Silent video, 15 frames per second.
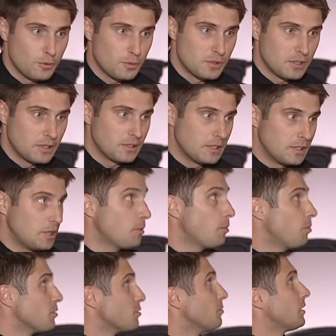собственно, это
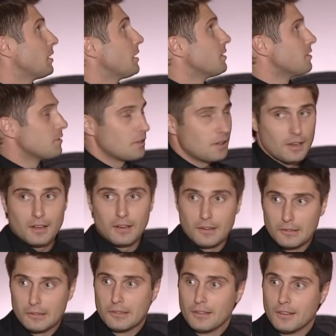небо, посмотреть на,
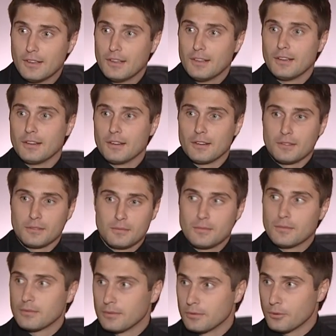э, э,
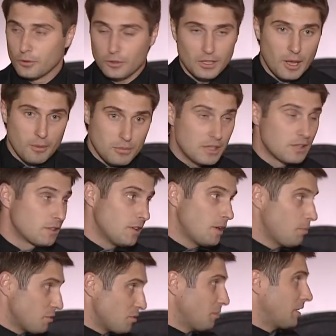вот, на мир,
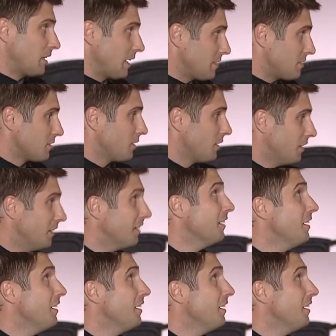да, посмотреть на,